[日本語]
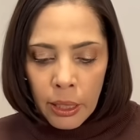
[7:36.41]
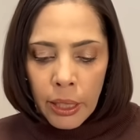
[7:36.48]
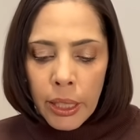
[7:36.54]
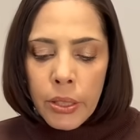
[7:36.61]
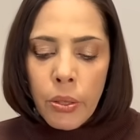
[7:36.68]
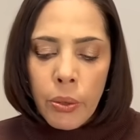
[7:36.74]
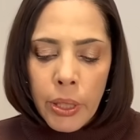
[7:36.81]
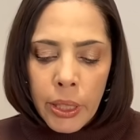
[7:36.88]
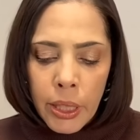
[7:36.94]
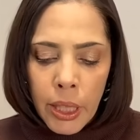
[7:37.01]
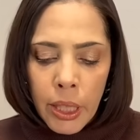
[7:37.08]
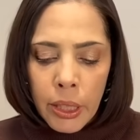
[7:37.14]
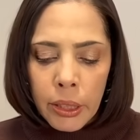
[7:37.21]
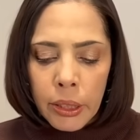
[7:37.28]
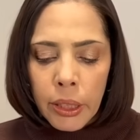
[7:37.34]
えそれ
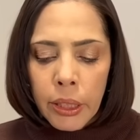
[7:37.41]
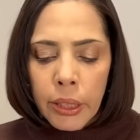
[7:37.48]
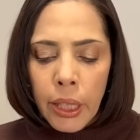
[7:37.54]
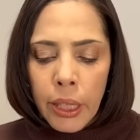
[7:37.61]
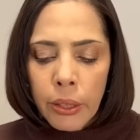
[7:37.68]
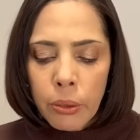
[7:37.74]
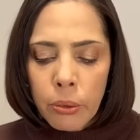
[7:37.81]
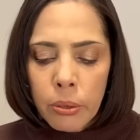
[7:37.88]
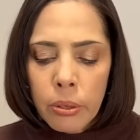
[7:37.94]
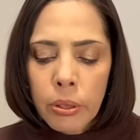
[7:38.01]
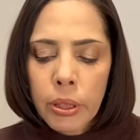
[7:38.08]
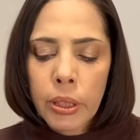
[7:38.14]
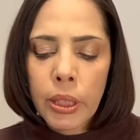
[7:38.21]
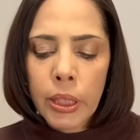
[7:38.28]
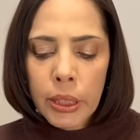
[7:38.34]
がにかいおろ
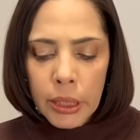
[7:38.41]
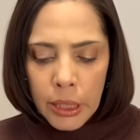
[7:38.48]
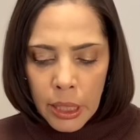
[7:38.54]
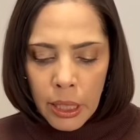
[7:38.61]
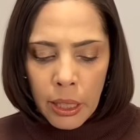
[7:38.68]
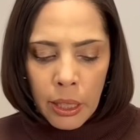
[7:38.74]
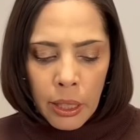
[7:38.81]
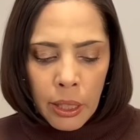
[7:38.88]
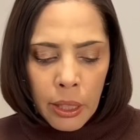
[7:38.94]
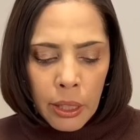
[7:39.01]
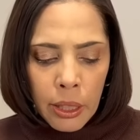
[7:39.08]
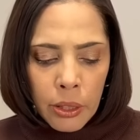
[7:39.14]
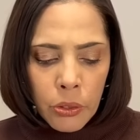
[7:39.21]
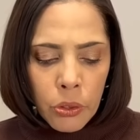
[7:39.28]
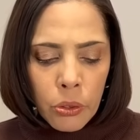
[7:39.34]
しでした。
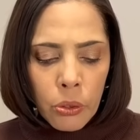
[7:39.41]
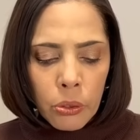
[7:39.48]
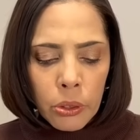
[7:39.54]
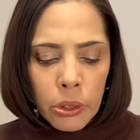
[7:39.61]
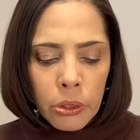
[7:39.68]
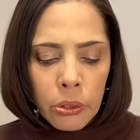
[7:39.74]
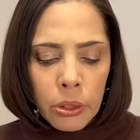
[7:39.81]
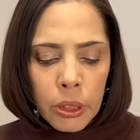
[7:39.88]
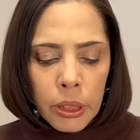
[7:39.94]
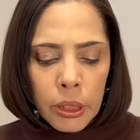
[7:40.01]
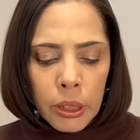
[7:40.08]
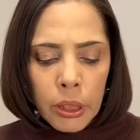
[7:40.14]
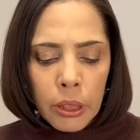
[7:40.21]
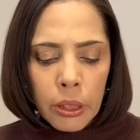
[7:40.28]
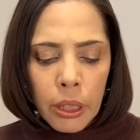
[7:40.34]
中国に寄り
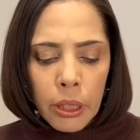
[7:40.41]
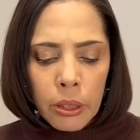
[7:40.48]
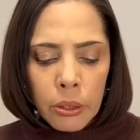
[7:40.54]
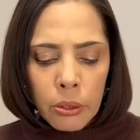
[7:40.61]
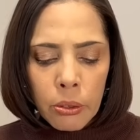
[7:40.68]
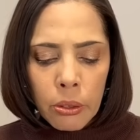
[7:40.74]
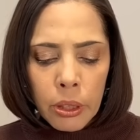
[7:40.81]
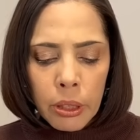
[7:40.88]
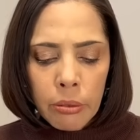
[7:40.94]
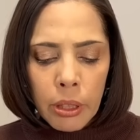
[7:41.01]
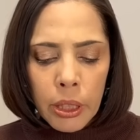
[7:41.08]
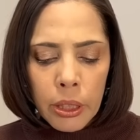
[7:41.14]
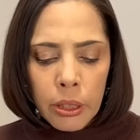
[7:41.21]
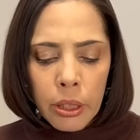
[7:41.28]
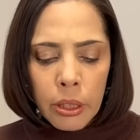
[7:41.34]
すぎていると言
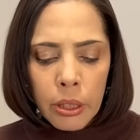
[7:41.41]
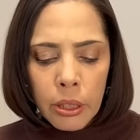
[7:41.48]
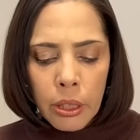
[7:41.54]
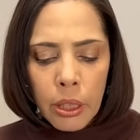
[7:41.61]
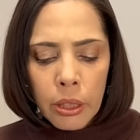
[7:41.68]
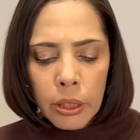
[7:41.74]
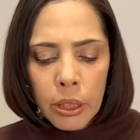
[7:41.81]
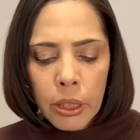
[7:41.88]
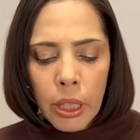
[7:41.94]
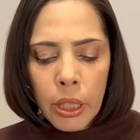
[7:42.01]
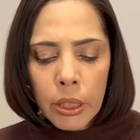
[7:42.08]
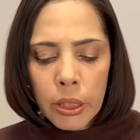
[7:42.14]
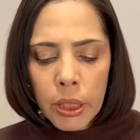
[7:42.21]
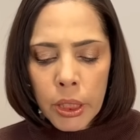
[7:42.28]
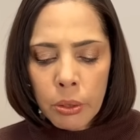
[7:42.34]
われてきた二
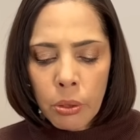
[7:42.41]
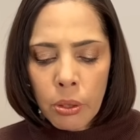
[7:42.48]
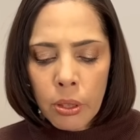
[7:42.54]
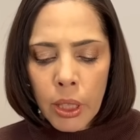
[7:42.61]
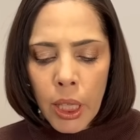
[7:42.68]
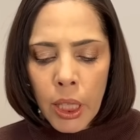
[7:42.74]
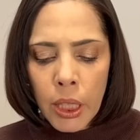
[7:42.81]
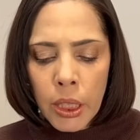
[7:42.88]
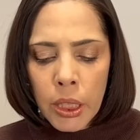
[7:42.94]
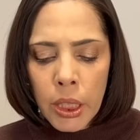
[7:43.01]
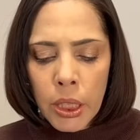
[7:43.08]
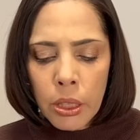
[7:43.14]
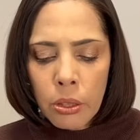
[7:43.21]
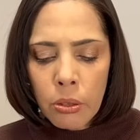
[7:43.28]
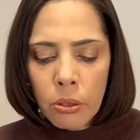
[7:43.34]
階氏を幹
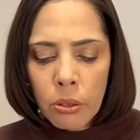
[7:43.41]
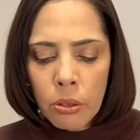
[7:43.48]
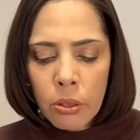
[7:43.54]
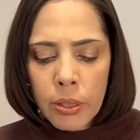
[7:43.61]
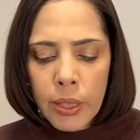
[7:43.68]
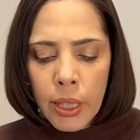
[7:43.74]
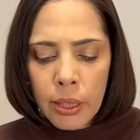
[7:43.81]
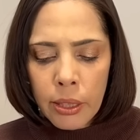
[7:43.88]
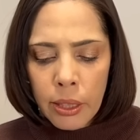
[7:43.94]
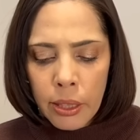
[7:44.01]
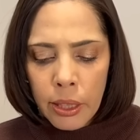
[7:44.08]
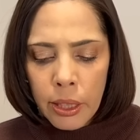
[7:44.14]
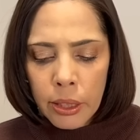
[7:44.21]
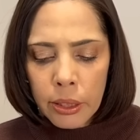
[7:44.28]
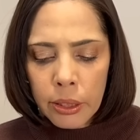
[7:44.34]
事長の座か
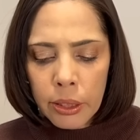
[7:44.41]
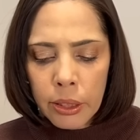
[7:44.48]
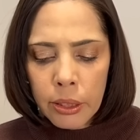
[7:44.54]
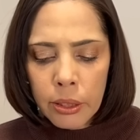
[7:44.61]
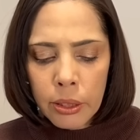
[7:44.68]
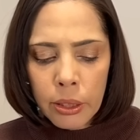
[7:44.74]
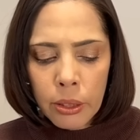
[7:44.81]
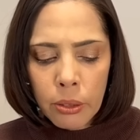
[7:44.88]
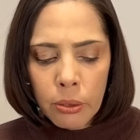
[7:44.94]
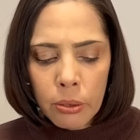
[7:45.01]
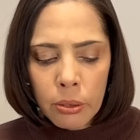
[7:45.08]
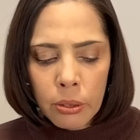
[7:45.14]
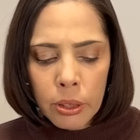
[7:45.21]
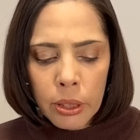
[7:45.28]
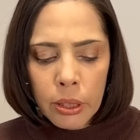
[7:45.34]
ら引きずり
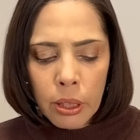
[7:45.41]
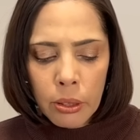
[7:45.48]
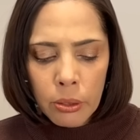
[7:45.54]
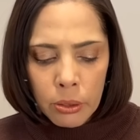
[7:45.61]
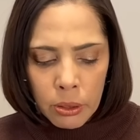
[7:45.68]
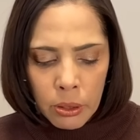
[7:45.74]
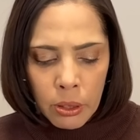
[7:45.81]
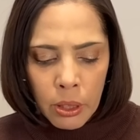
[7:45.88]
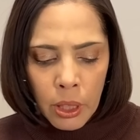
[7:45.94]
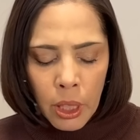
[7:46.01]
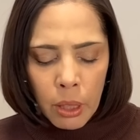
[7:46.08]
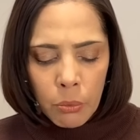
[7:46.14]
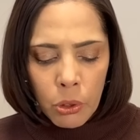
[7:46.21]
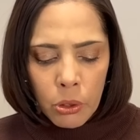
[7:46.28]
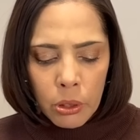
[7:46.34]
下ろしたこと、
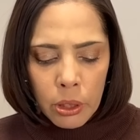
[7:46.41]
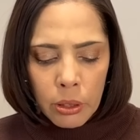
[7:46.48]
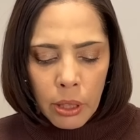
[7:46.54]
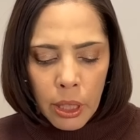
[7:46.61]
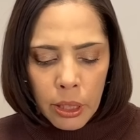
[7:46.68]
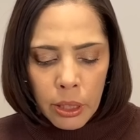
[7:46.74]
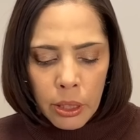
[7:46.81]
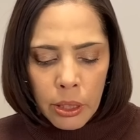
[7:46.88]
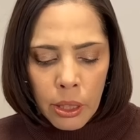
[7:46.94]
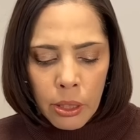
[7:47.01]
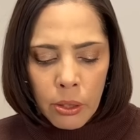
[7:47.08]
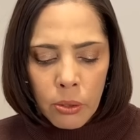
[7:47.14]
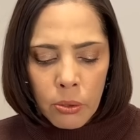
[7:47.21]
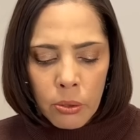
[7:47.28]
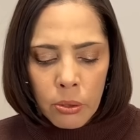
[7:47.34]
これ大
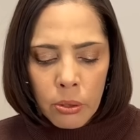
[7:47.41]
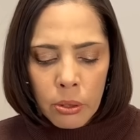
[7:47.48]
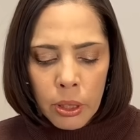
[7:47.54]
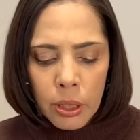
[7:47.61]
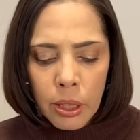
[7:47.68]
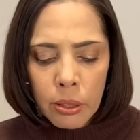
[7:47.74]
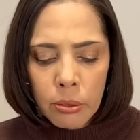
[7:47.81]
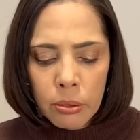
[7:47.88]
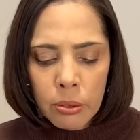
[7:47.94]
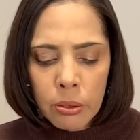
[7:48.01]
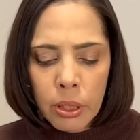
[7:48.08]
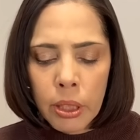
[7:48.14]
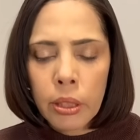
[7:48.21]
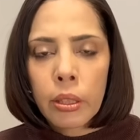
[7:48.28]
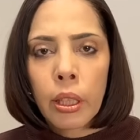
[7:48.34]
変大きなこ
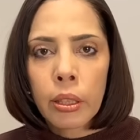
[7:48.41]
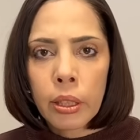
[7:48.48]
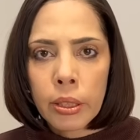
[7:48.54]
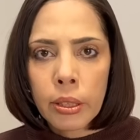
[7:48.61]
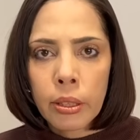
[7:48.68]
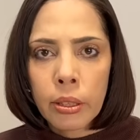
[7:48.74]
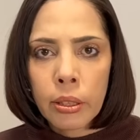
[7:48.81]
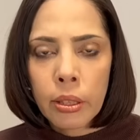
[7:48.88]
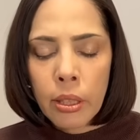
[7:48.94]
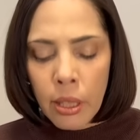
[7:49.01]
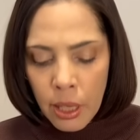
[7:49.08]
とだったんです。